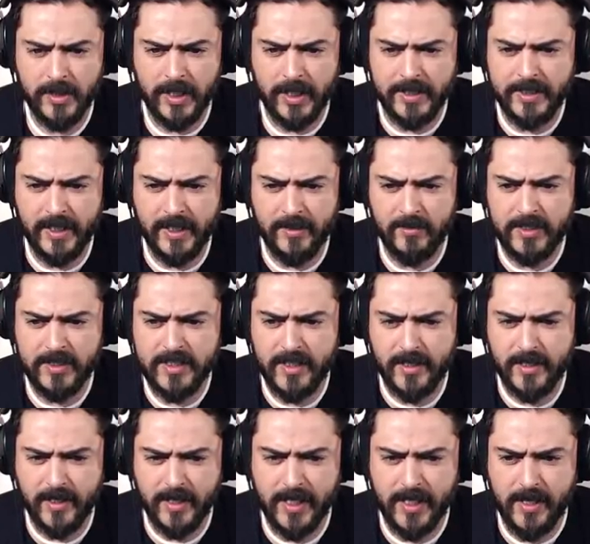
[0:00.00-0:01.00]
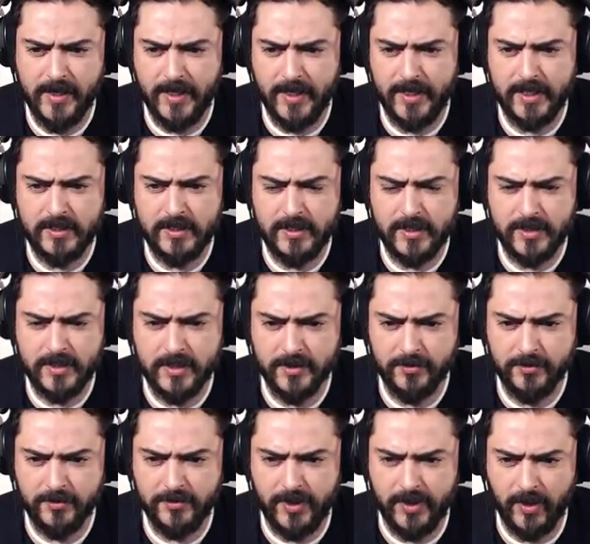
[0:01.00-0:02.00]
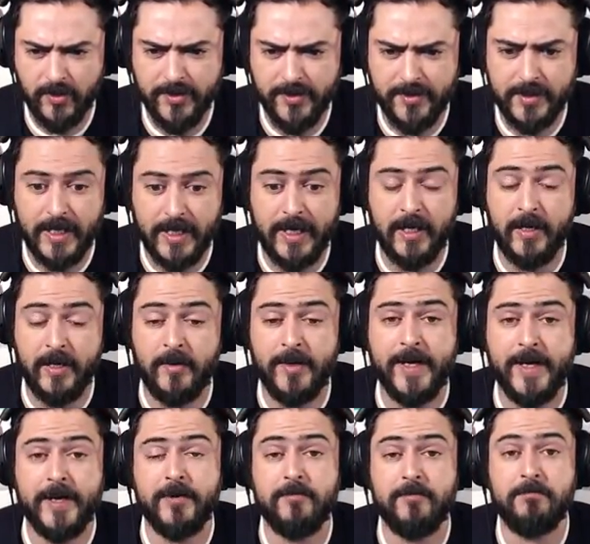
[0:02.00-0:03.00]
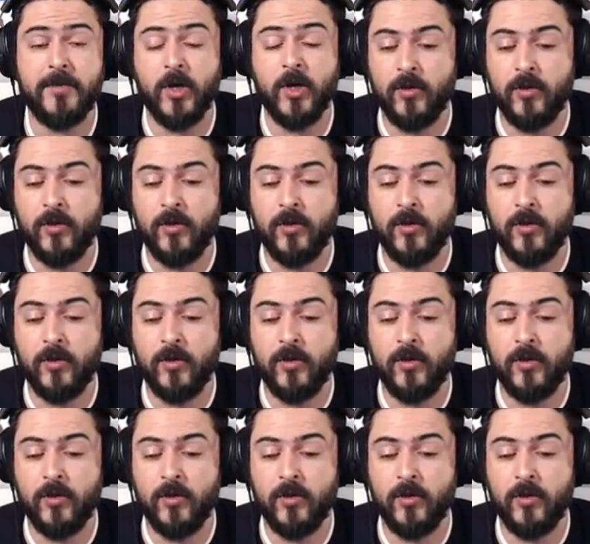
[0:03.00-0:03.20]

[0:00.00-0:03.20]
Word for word: Y allí hay unas enredaderas Que según tengo... Eh, a ver